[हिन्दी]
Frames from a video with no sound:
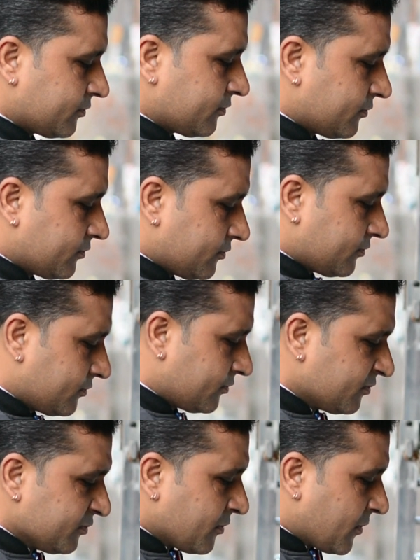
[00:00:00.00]
सा लगाने वाले
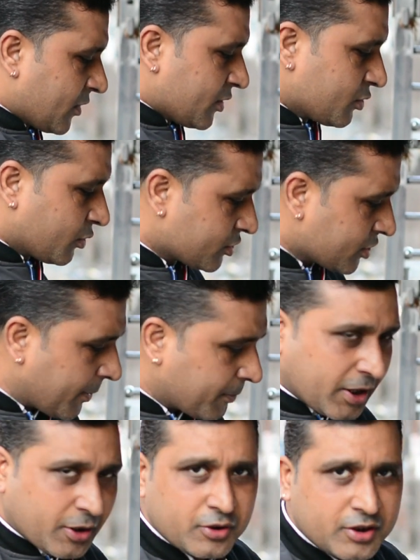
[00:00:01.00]
हैं कौन सा
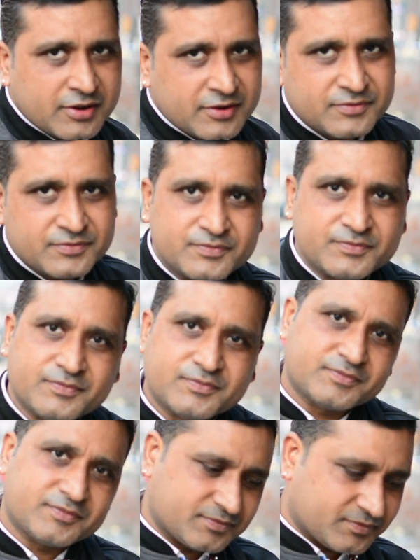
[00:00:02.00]
आप खाओगे तो
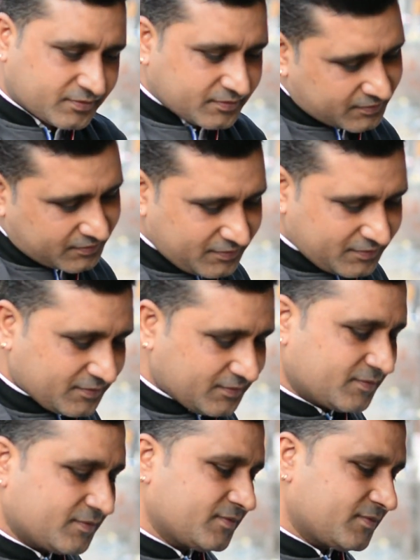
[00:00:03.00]
आटे का ही बनाइए आप
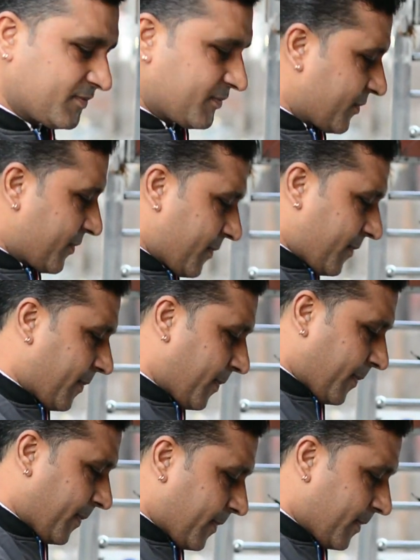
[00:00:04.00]
तो चलिए हम
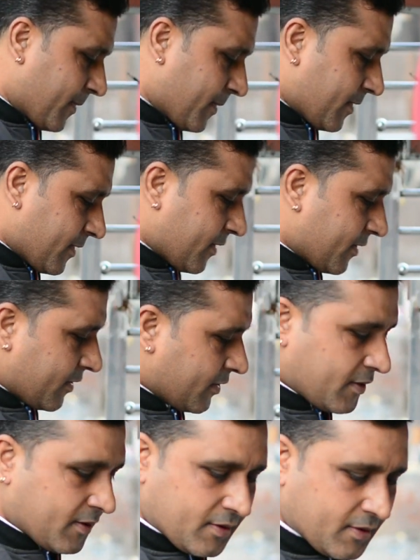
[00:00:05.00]
आपको दिखाते हैं पूरी
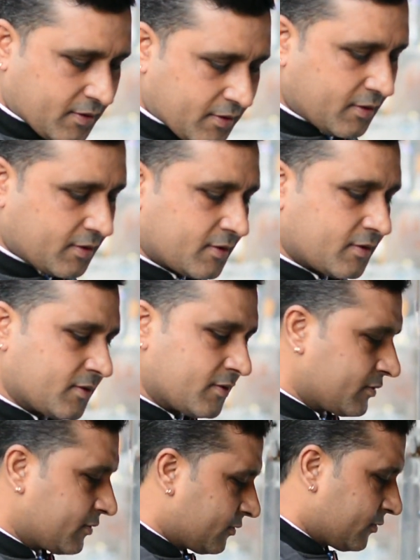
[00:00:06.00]
रेसिपी शुरू
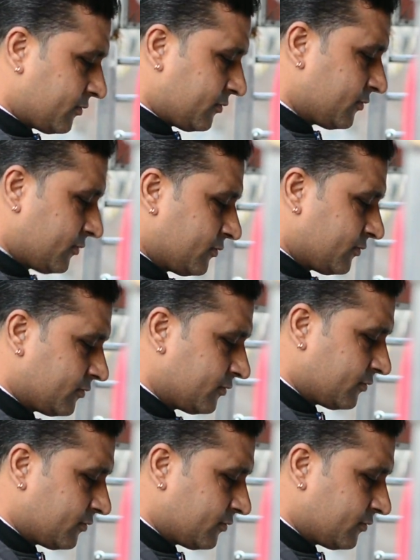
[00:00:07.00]
से लेके एंड तक